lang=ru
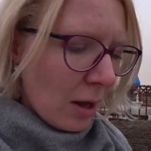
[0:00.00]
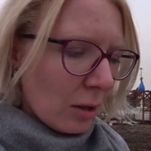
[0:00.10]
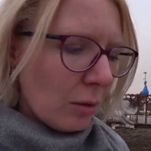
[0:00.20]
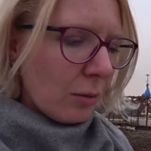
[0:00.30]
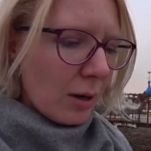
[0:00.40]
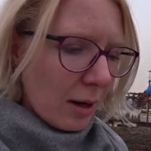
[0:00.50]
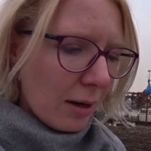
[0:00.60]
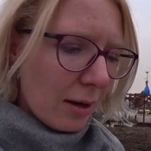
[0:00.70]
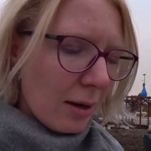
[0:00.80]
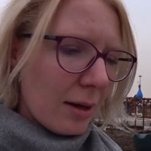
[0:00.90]
Ну
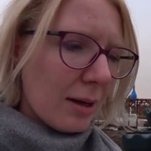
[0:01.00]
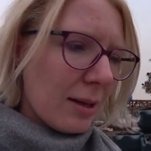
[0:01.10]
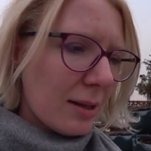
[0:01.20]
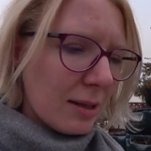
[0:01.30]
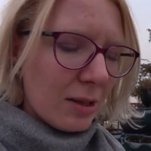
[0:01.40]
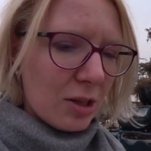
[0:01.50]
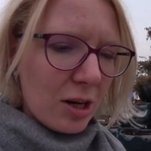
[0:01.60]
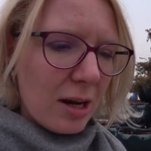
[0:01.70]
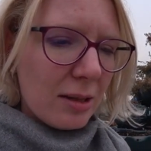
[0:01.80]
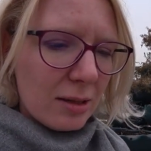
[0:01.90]
а
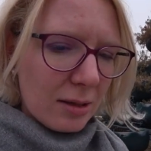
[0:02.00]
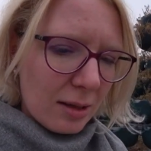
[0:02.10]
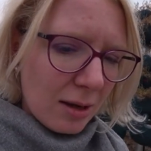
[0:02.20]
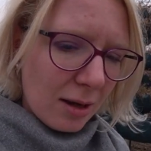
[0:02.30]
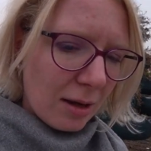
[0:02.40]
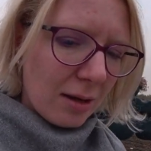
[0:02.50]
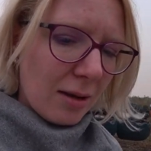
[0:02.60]
сейчас я...